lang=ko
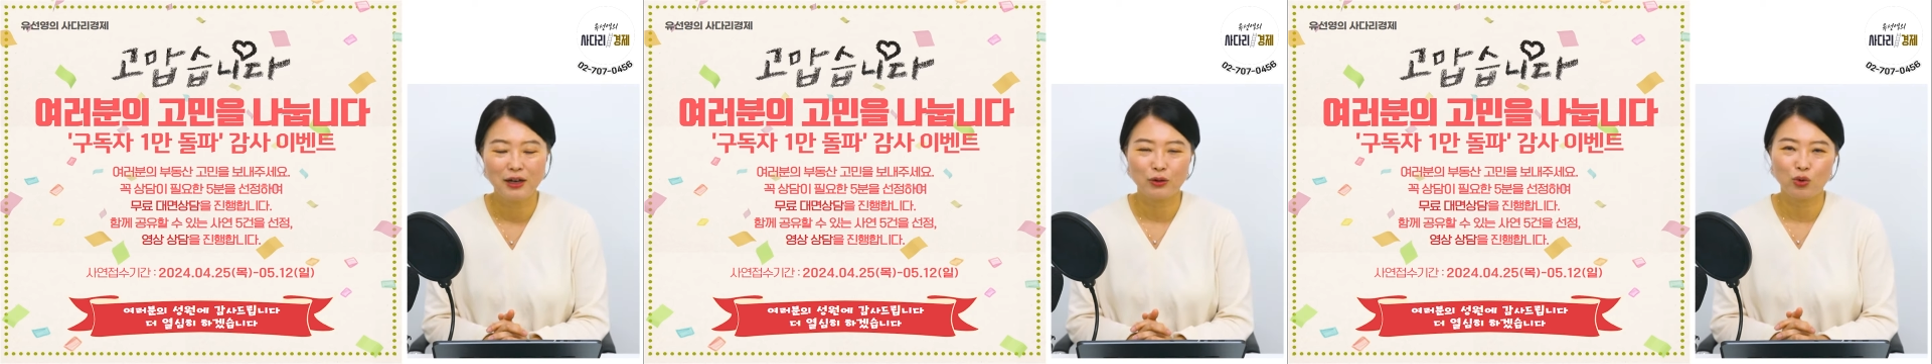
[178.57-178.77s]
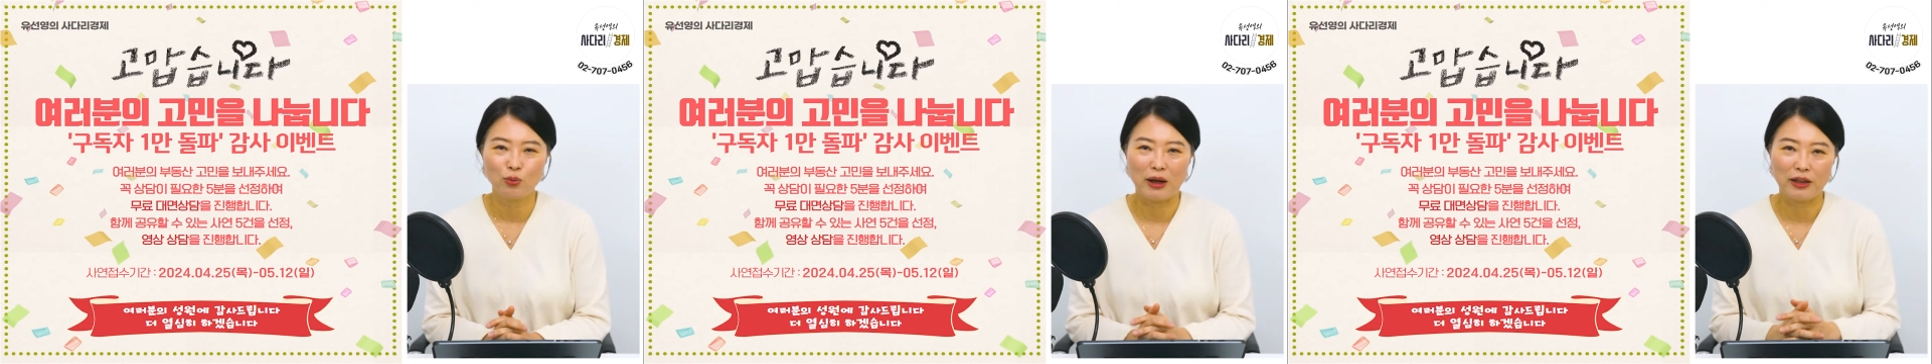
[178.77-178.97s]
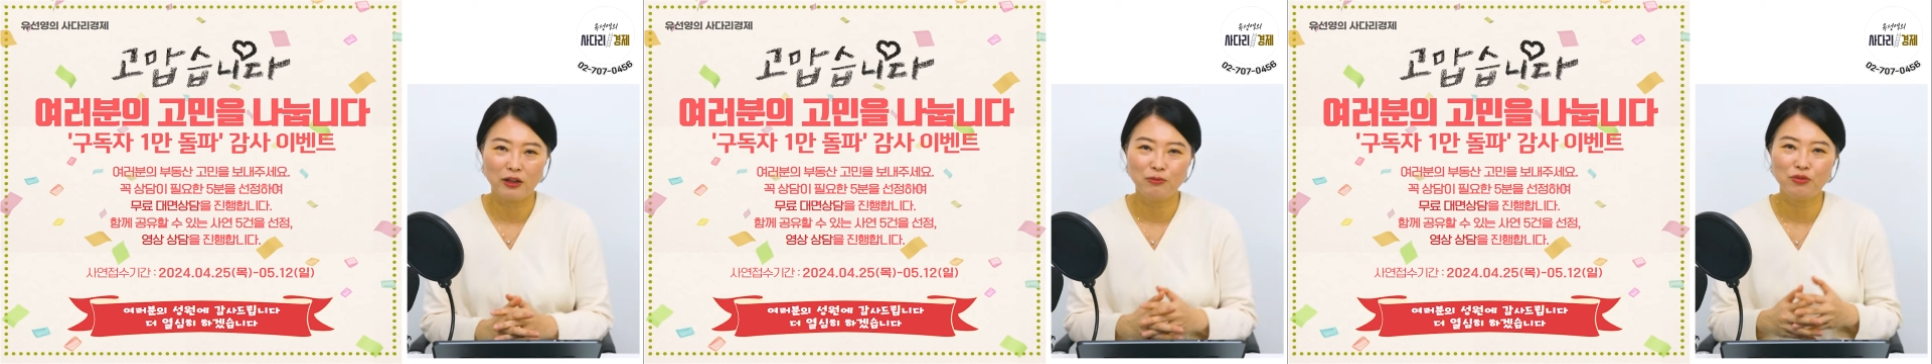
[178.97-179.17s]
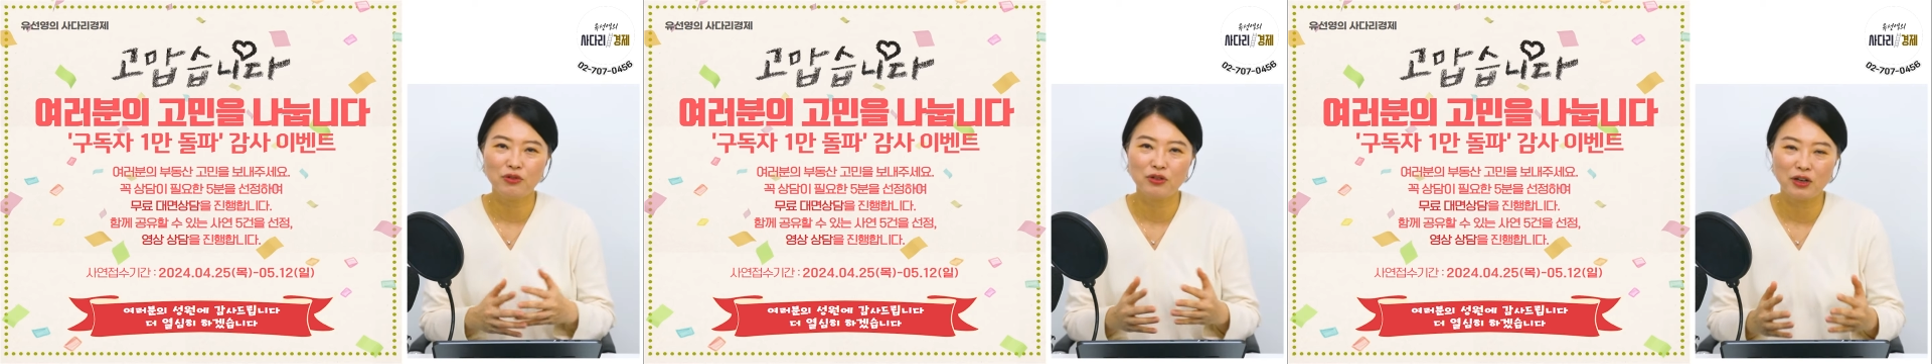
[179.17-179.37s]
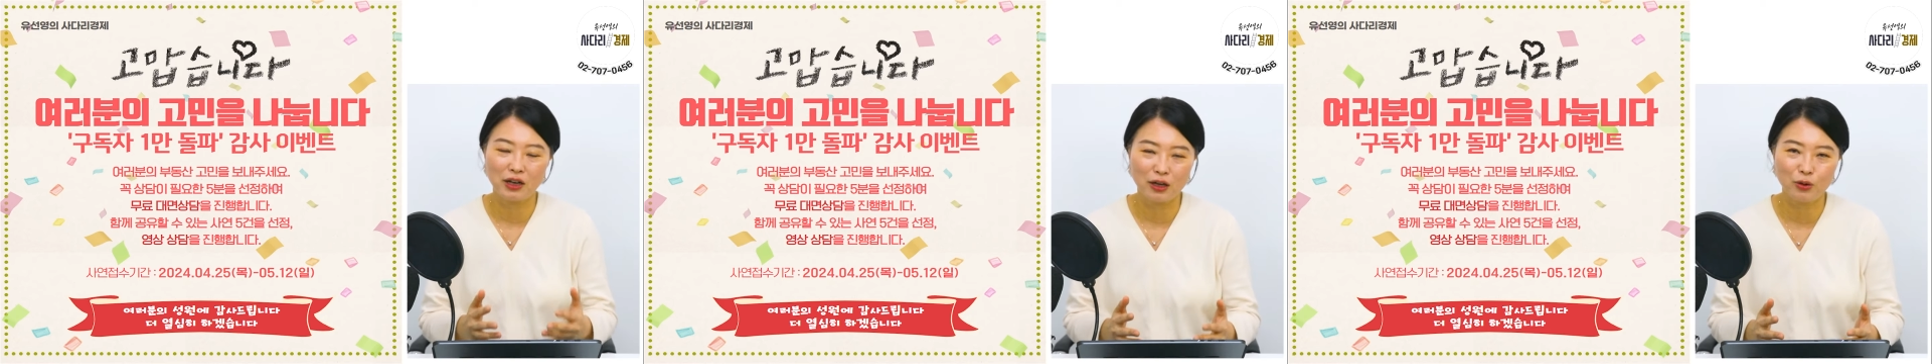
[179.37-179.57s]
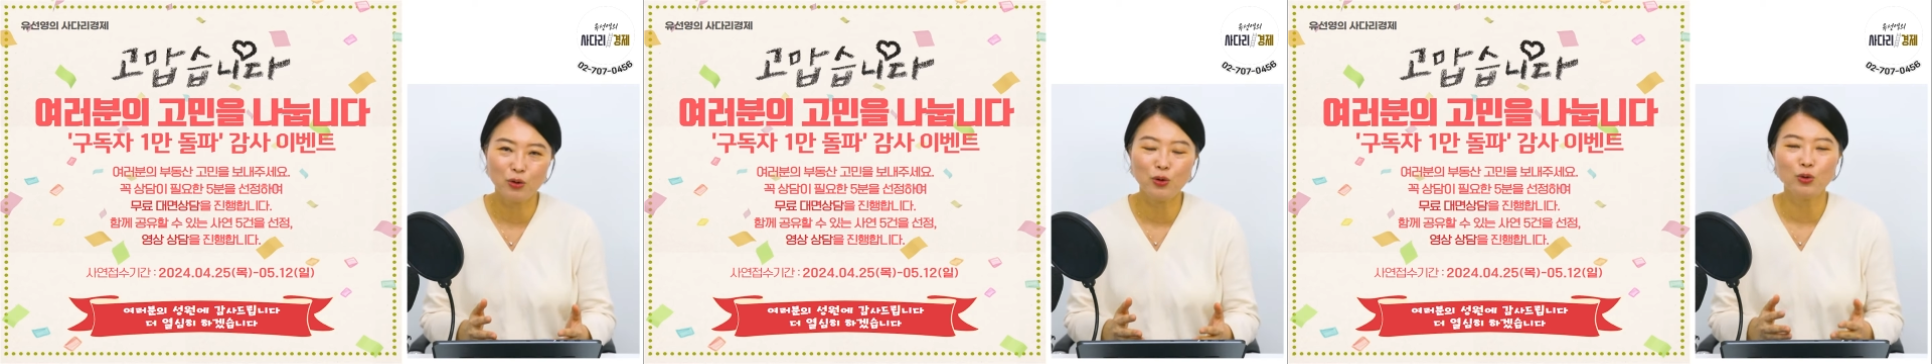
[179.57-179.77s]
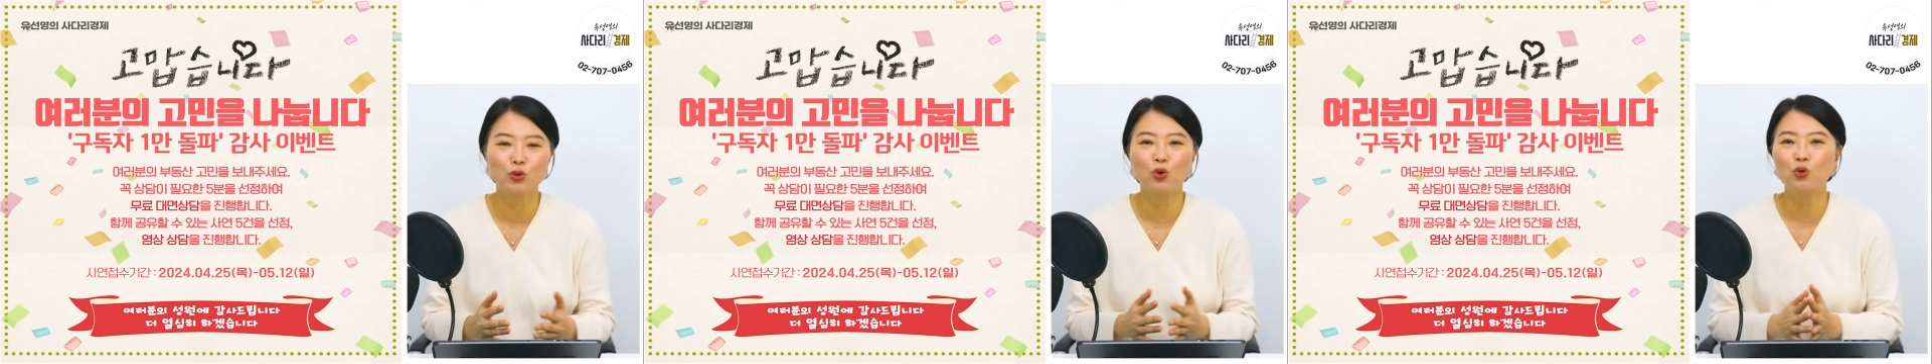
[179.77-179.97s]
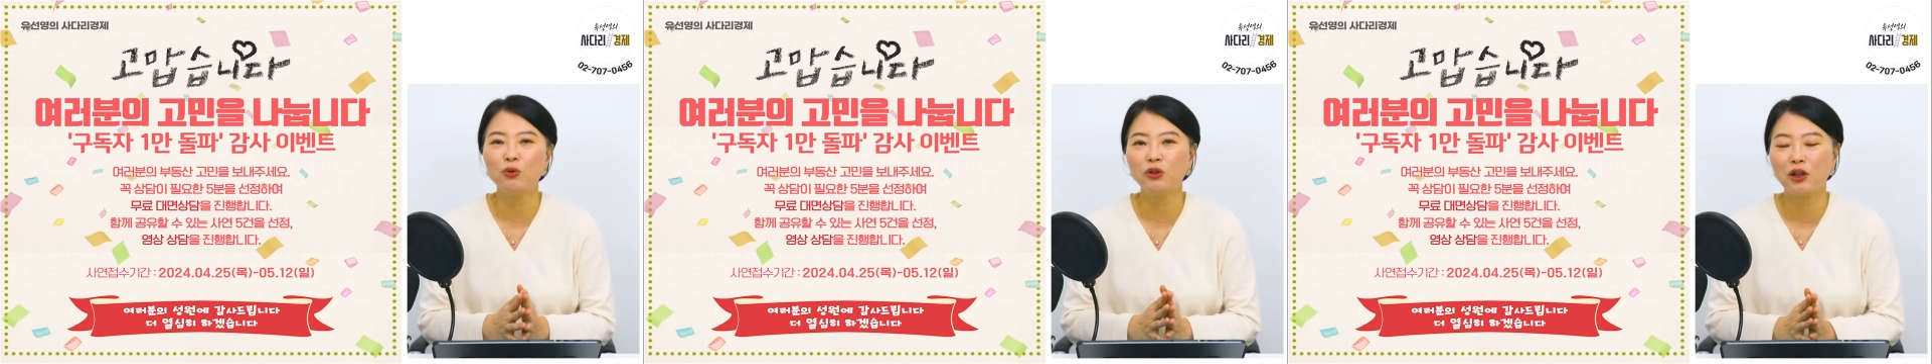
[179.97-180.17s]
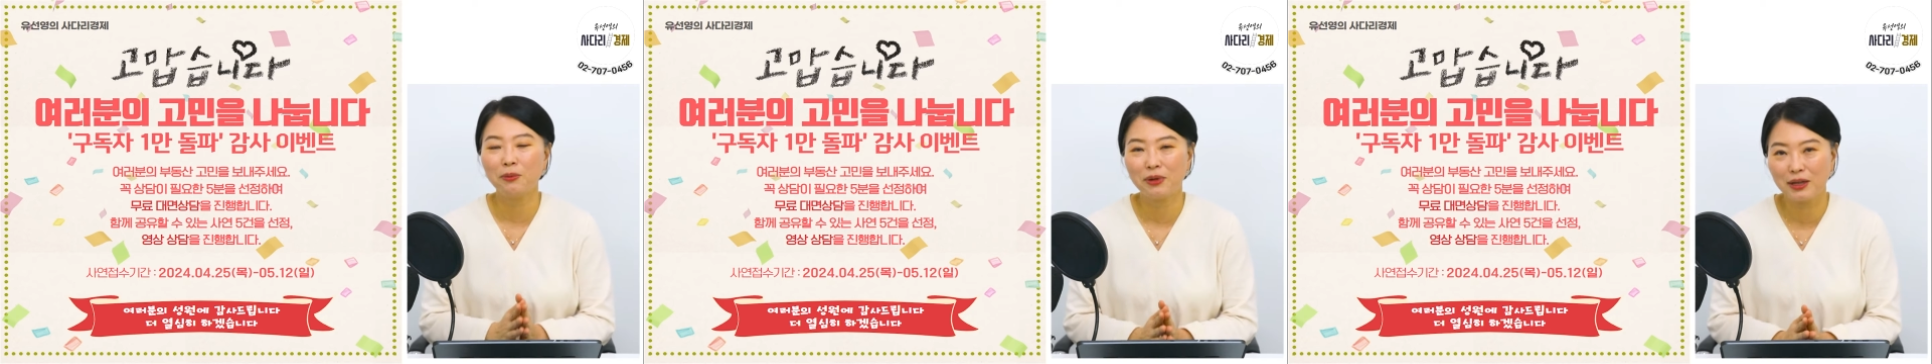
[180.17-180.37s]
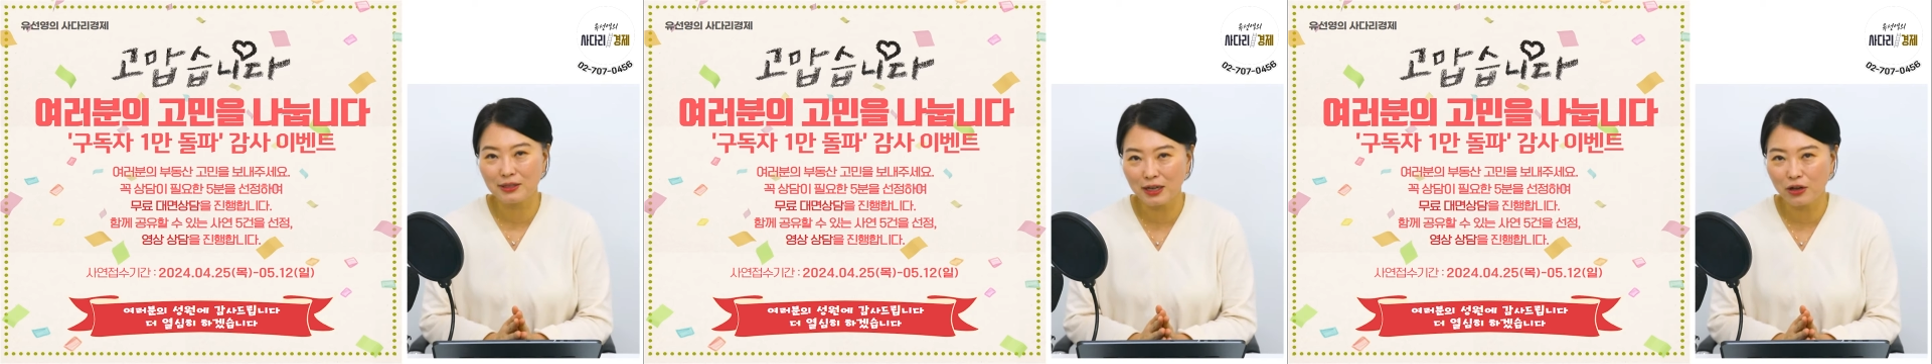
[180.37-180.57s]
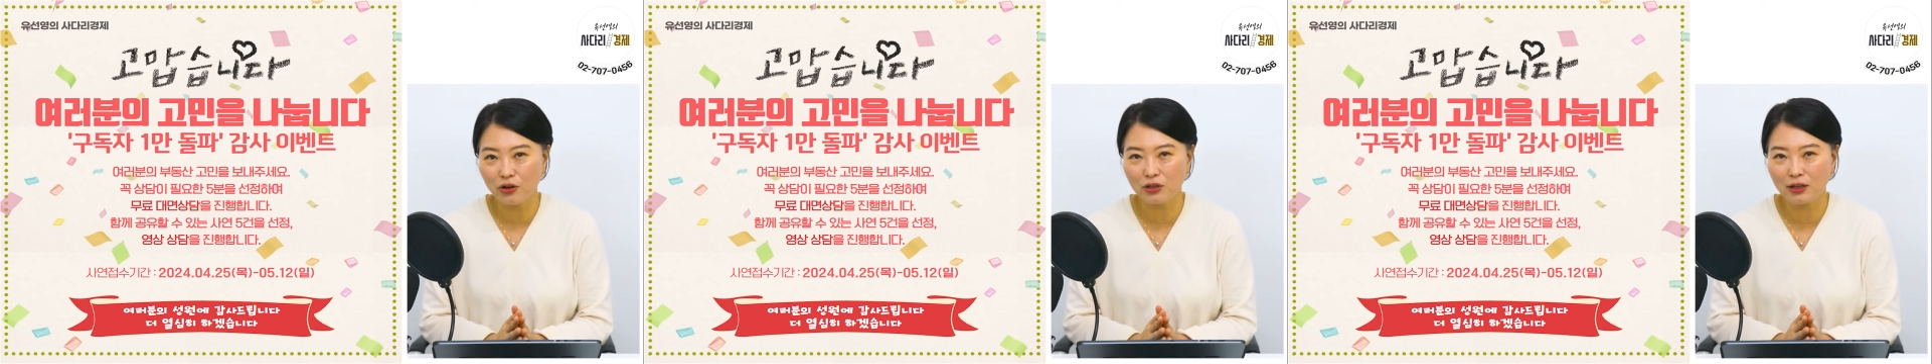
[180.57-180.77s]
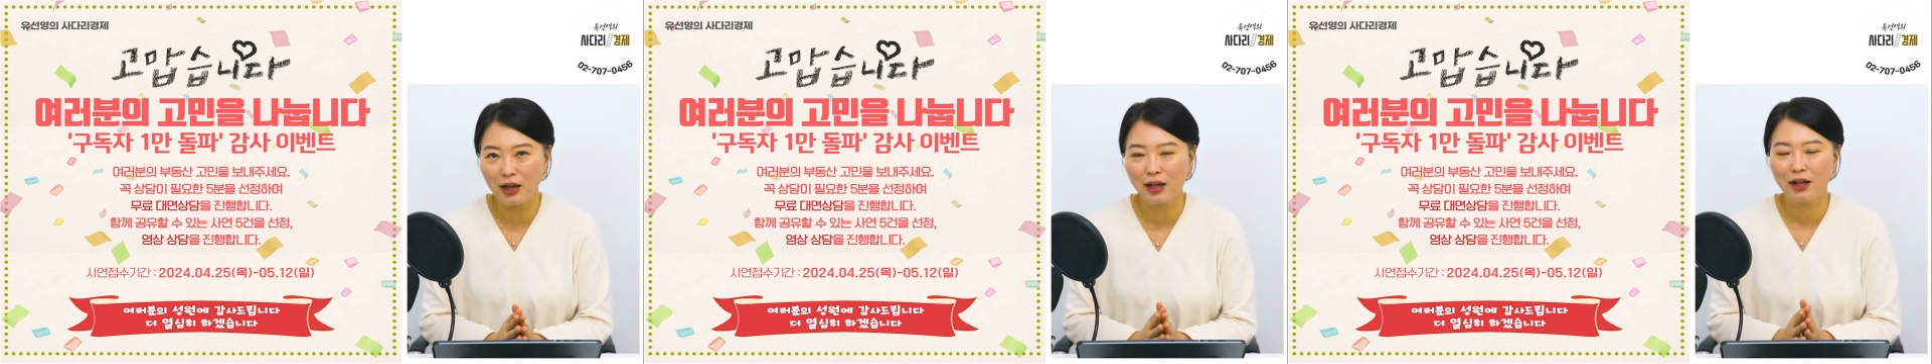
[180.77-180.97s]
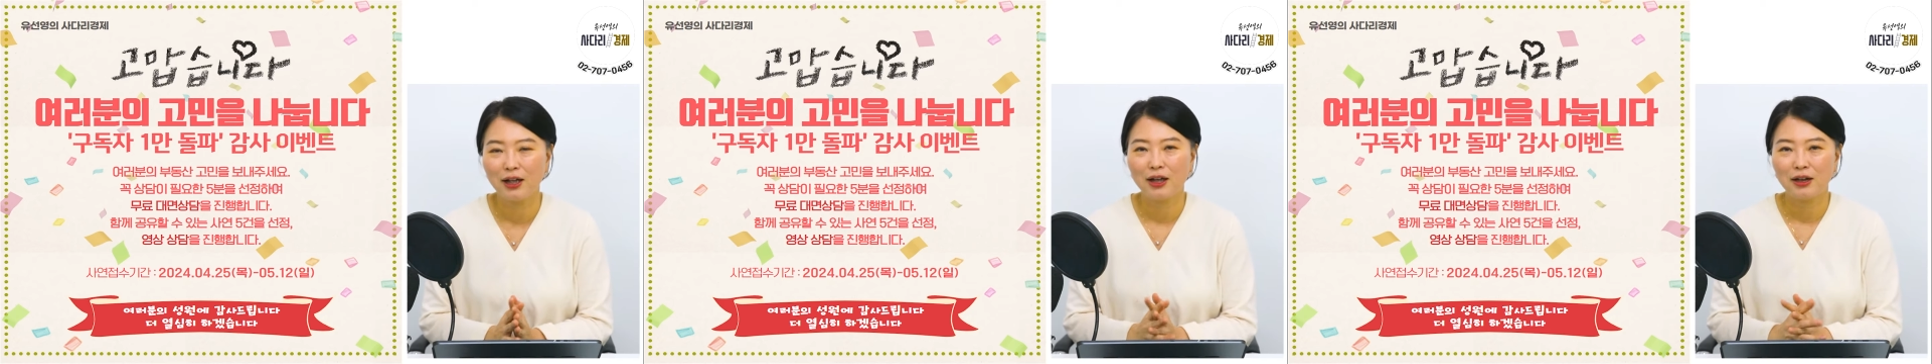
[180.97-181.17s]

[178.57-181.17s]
또 많은 분들에게도 도움이 될 만한 사연이다